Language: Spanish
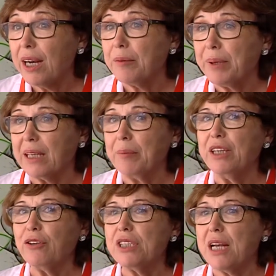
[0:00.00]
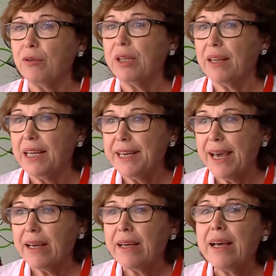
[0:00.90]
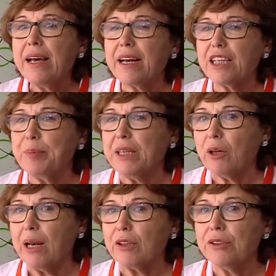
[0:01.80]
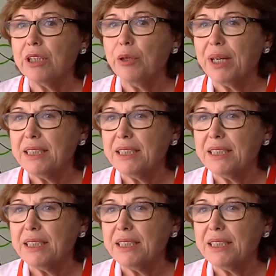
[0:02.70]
en el Departamento de Salud de Denia respecto a la continuidad